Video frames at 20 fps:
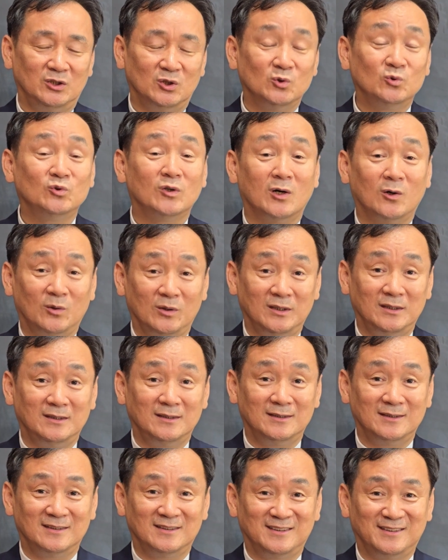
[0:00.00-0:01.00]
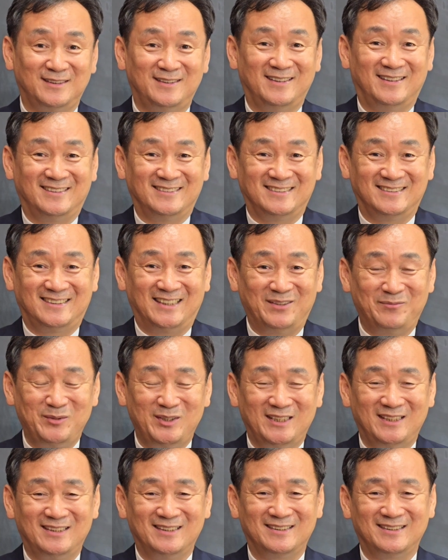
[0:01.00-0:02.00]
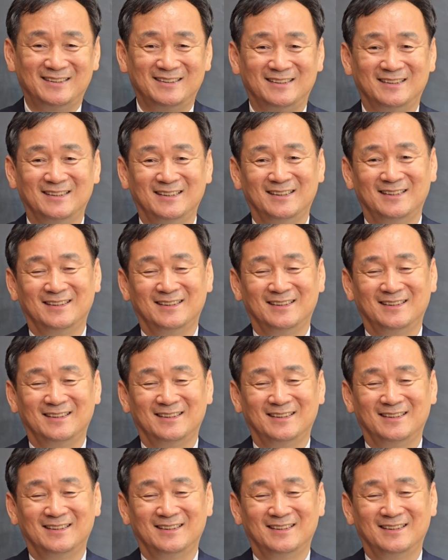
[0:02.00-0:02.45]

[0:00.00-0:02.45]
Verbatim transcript: 연구하고 있는 그러한 재미있는